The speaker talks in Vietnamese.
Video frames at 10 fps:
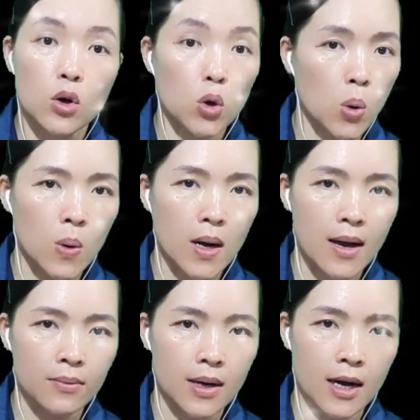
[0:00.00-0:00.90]
Cụ Lộc
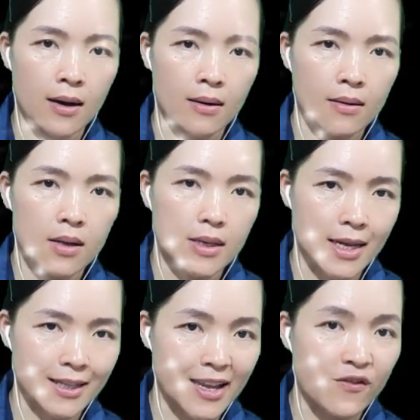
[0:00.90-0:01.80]
ở để
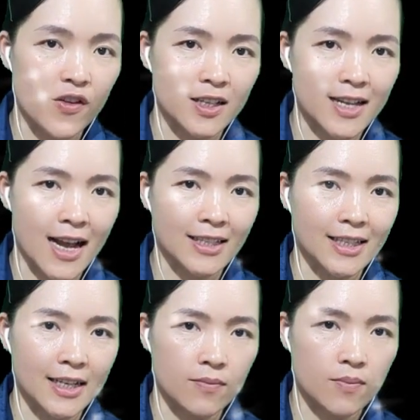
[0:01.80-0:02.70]
tìm vật giá
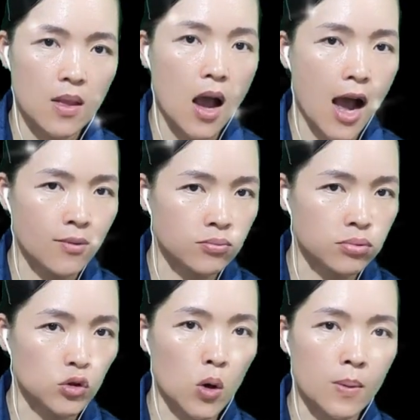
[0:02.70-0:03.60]
trị hòng
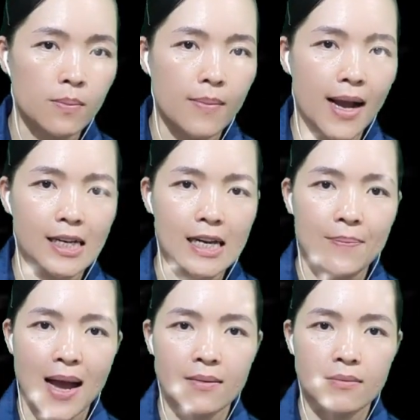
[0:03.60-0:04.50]
trộm mang đi
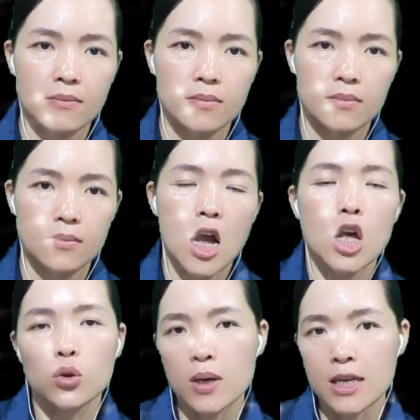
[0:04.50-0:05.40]
bán.
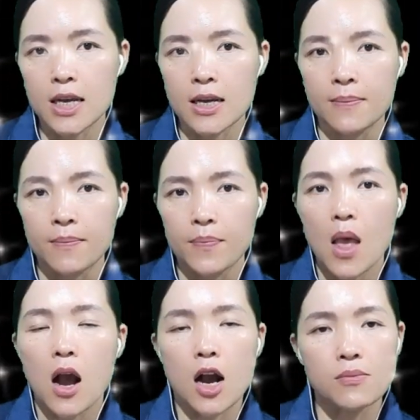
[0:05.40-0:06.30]
Tuy nhiên
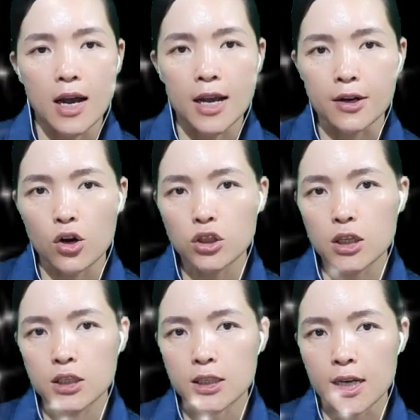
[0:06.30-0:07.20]
không hề có thứ
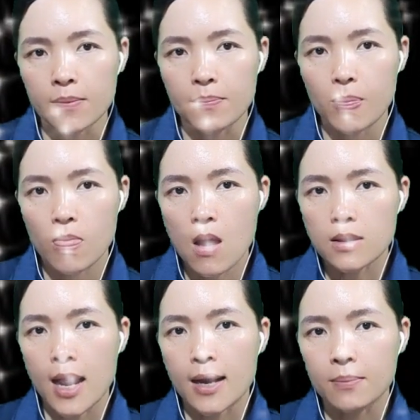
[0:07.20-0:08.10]
gì.
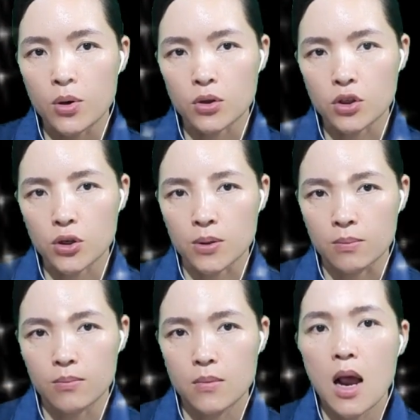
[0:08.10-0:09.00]
Thang bồn chồn
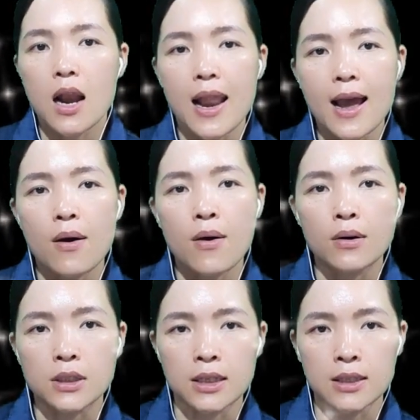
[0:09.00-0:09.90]
leo
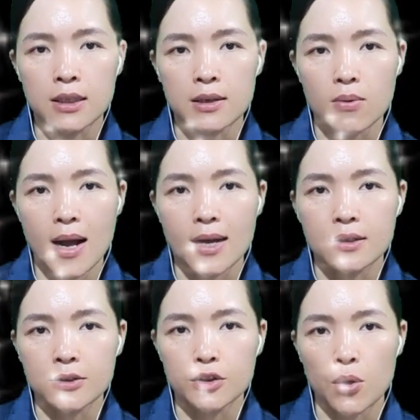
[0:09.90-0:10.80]
từ từ qua
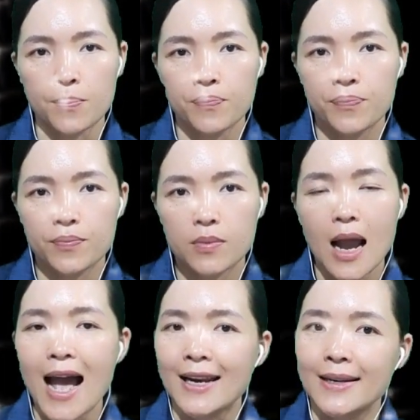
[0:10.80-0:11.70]
cửa sổ.
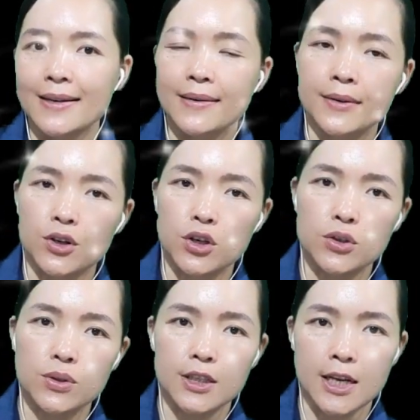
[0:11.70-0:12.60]
Hắn có
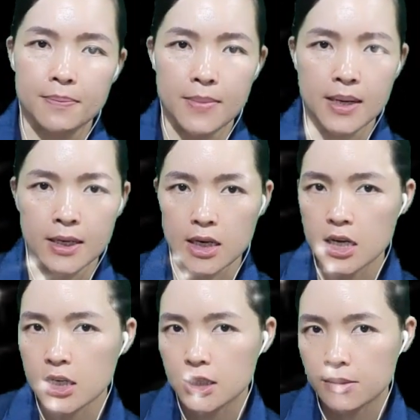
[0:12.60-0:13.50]
chút giật mình khi
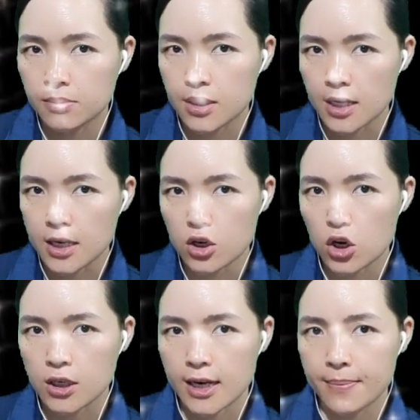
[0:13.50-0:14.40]
trông thấy con
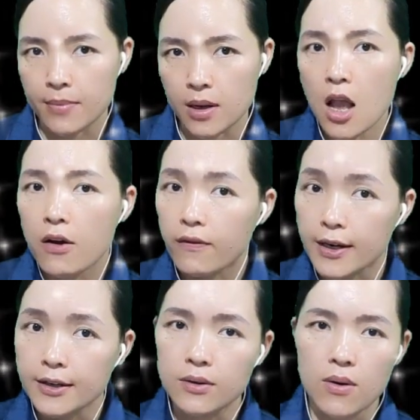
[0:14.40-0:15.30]
Câm
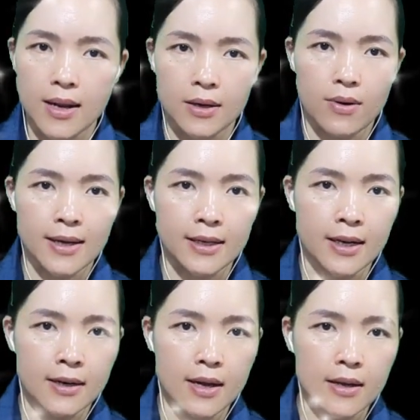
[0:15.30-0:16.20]
vẫn loanh quanh gần
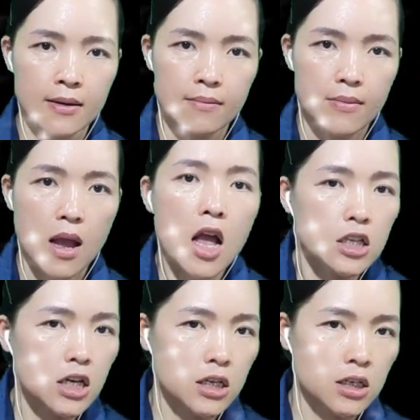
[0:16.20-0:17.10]
đấy,
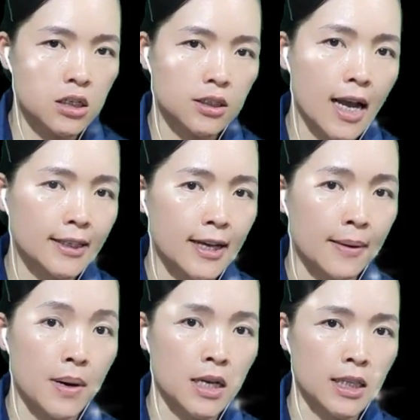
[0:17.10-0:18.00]
nhưng Thang chẳng
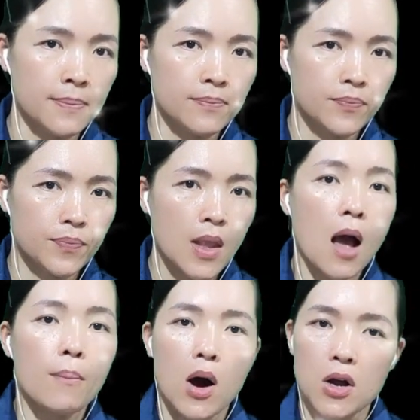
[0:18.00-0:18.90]
bận tâm,
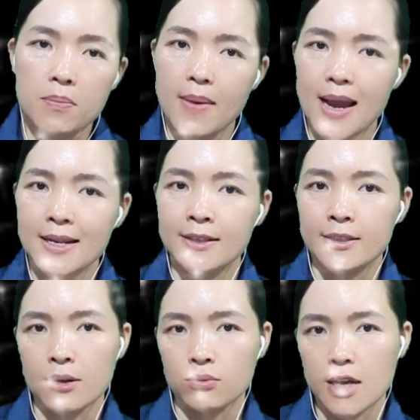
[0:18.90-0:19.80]
mon men
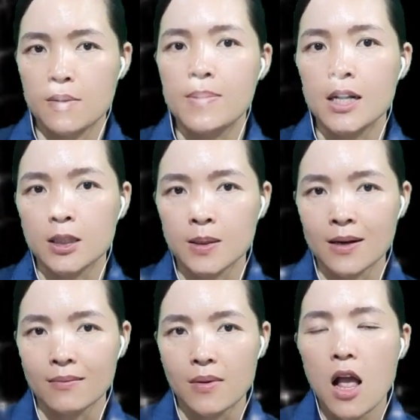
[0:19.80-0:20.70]
dọc theo bờ tường.
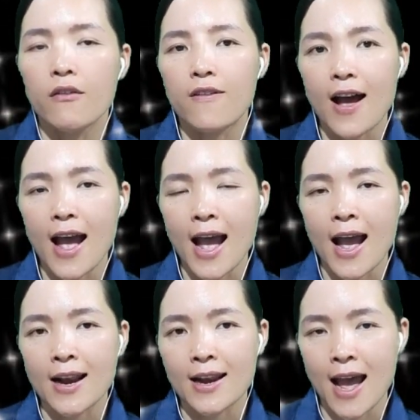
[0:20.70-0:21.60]
Và
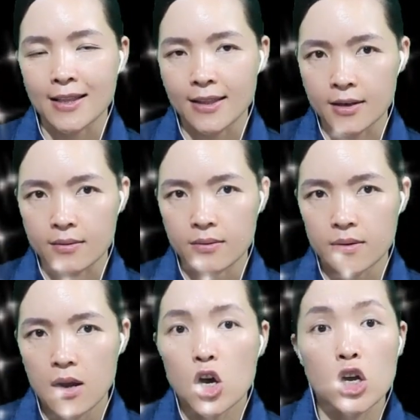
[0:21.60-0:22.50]
lạ thật,
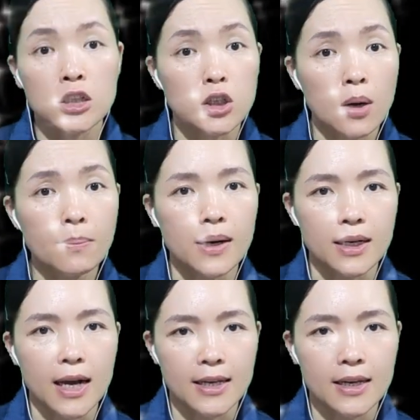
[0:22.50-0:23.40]
con chó mực
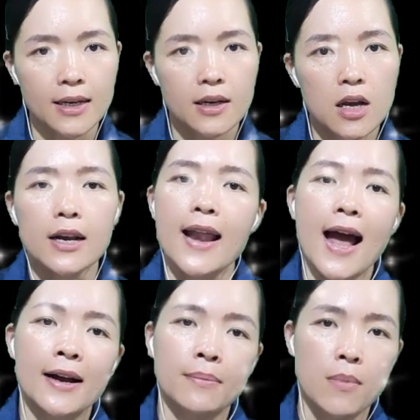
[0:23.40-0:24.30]
ấy
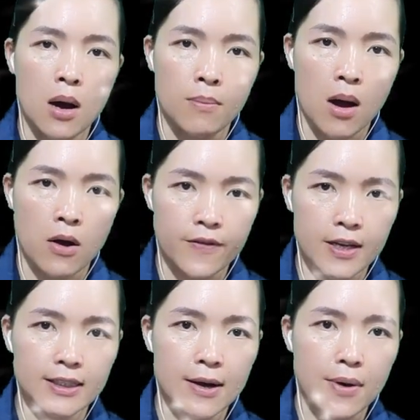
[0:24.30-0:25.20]
đang mò mò phía
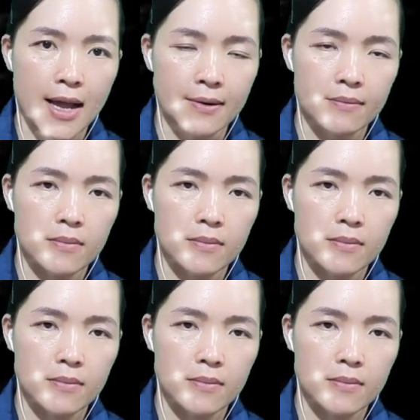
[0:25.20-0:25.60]
sau hắn.